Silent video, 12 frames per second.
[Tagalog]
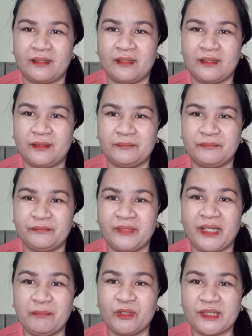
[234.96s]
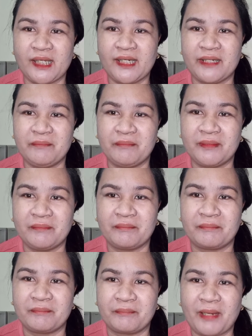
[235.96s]
um, labor talaga yung
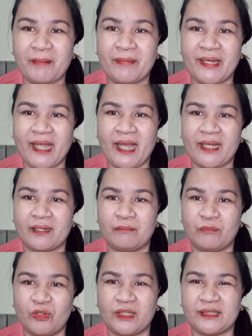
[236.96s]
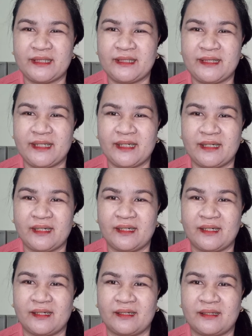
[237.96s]
babayaran mo at hindi
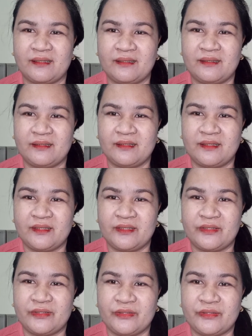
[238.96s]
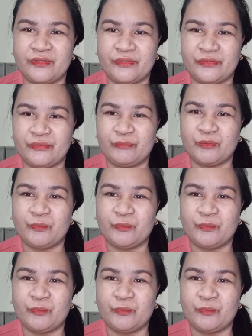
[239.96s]
ka yung